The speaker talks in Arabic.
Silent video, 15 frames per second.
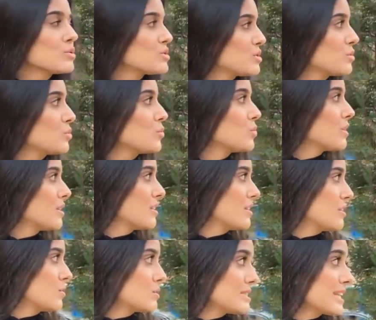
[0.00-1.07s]

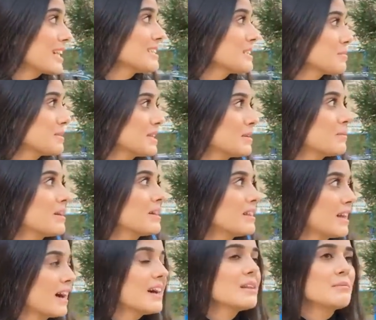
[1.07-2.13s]
وانسكنت من قبل
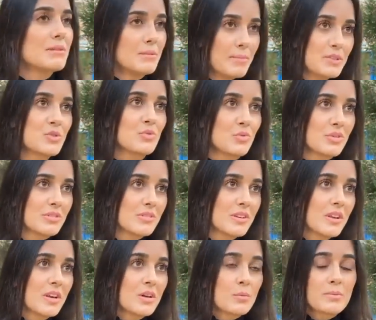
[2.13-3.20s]
اهل من البترون
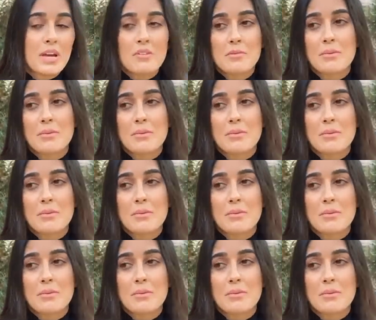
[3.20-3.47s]
بتعرف